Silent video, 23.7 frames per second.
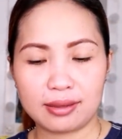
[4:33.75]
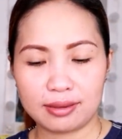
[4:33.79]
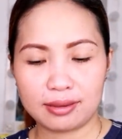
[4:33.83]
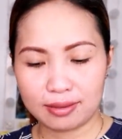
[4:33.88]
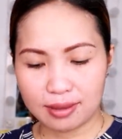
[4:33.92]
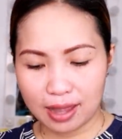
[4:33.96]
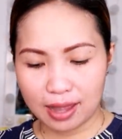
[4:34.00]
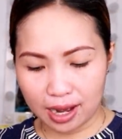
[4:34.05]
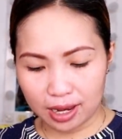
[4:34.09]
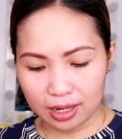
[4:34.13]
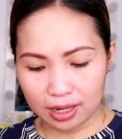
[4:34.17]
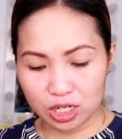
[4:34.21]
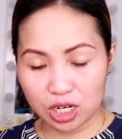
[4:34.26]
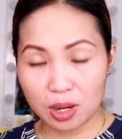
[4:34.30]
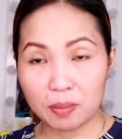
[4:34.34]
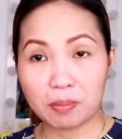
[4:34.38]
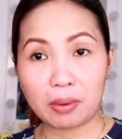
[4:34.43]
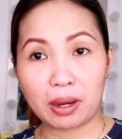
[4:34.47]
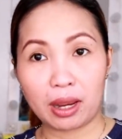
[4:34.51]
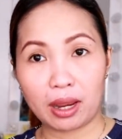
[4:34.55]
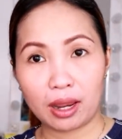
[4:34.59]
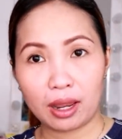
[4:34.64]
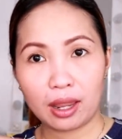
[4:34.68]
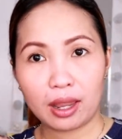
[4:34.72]
dahil
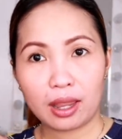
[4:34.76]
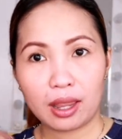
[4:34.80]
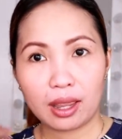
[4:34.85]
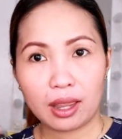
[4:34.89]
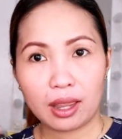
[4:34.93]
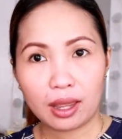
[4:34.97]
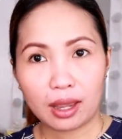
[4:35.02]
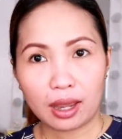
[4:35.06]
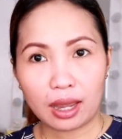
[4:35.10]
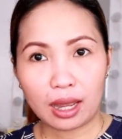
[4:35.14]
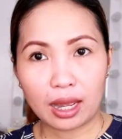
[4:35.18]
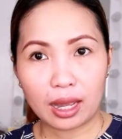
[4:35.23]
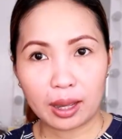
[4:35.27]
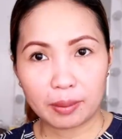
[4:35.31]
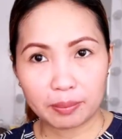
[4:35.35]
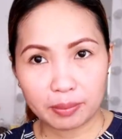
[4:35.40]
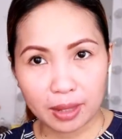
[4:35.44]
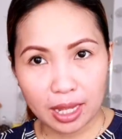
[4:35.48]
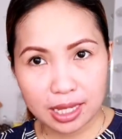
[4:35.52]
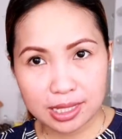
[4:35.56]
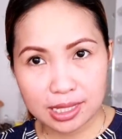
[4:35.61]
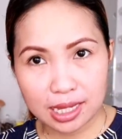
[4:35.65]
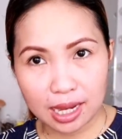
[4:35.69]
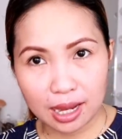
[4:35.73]
syempre, um,
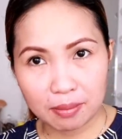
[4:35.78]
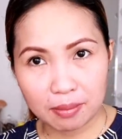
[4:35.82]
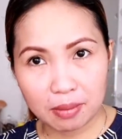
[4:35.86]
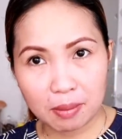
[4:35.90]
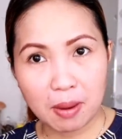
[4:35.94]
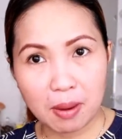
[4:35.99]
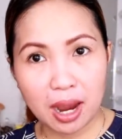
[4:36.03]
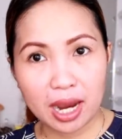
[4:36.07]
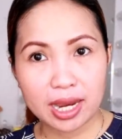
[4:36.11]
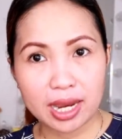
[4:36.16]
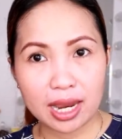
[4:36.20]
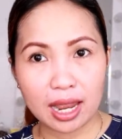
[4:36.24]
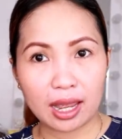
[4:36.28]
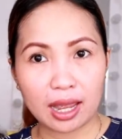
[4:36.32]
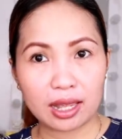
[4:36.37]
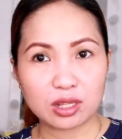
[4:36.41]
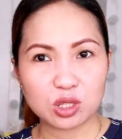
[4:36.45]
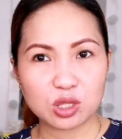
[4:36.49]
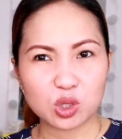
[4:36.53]
nasa baba yan.